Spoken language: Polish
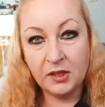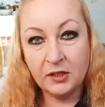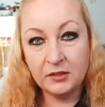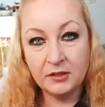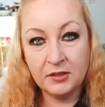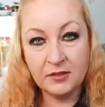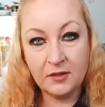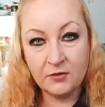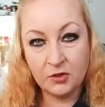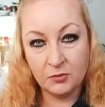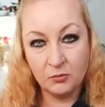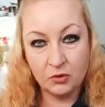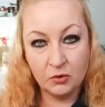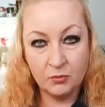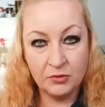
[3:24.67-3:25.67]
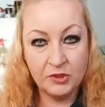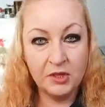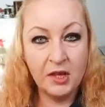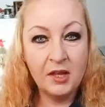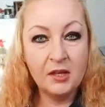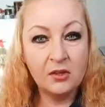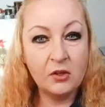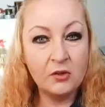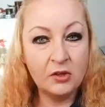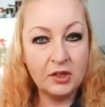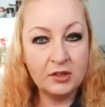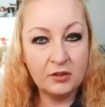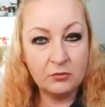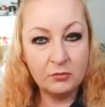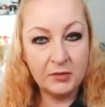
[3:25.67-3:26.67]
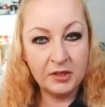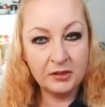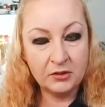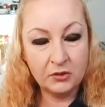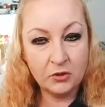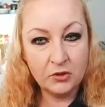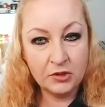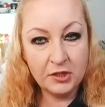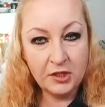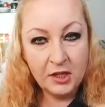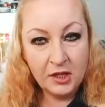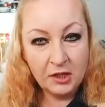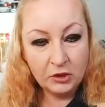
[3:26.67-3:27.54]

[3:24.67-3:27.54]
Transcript: nie zawsze muszą być konkretne umiejętności,